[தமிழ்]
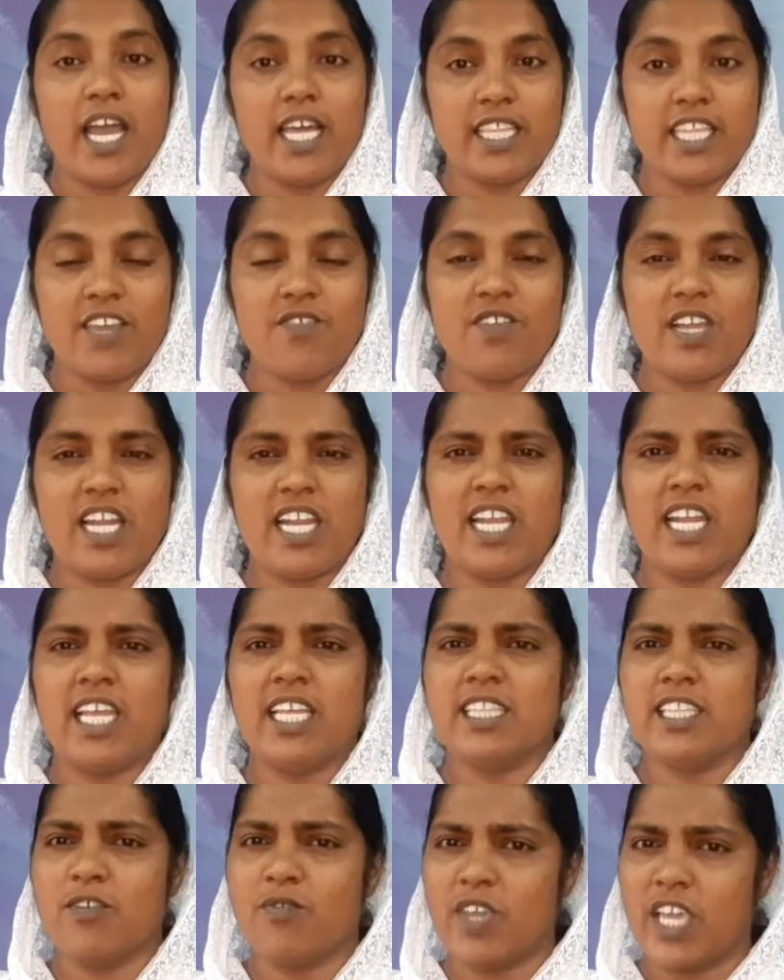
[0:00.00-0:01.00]
அதே
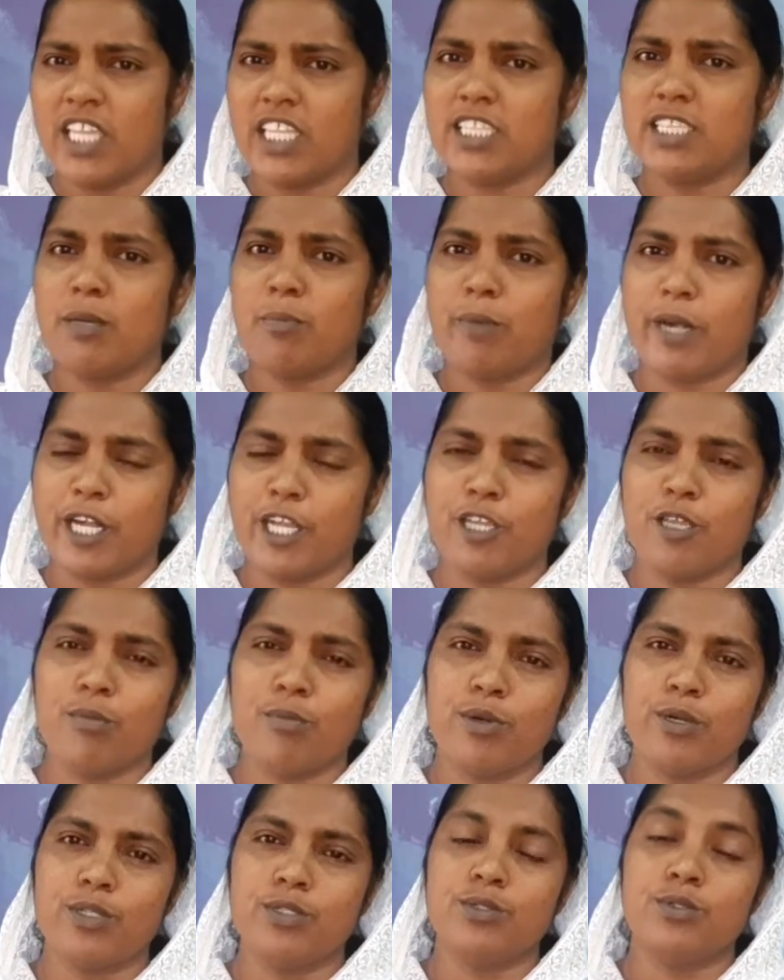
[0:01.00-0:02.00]
வேளையில் இந்த வேதத்தை
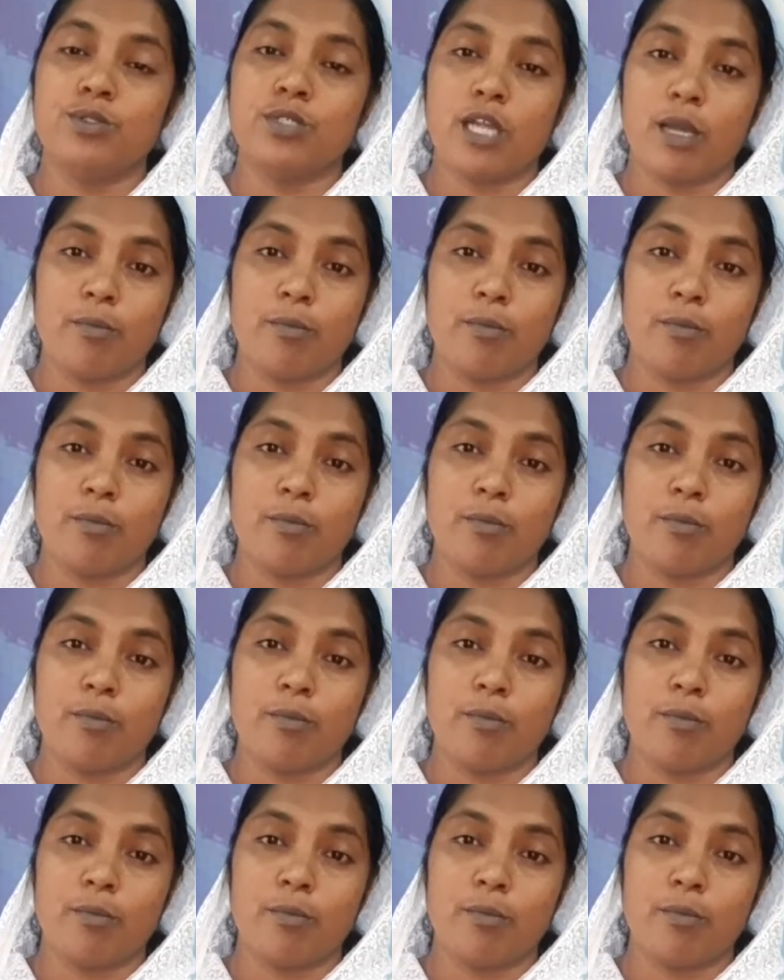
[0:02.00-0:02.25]
படிக்கும் பொழுதும்